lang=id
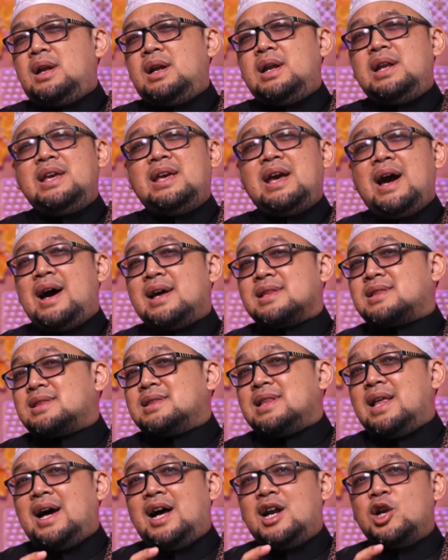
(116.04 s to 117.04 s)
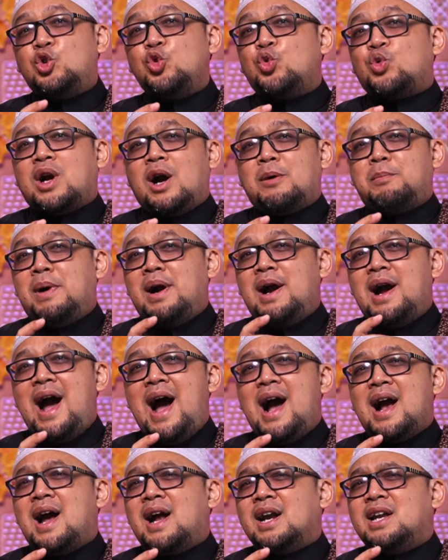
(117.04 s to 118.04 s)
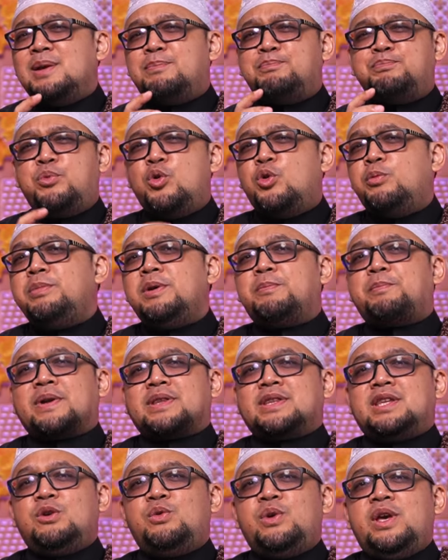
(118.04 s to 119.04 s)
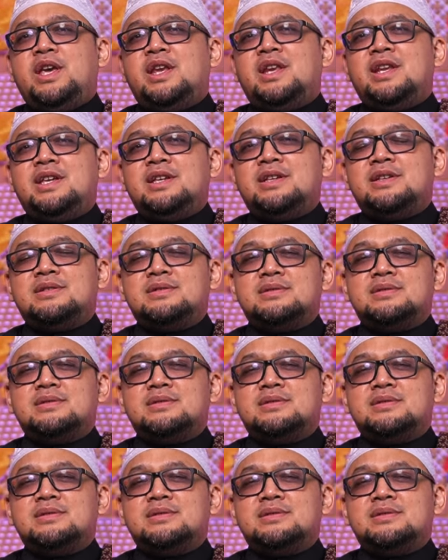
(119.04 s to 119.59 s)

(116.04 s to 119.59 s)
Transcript: lihatlah luka menganga di bumi pertiwi ini.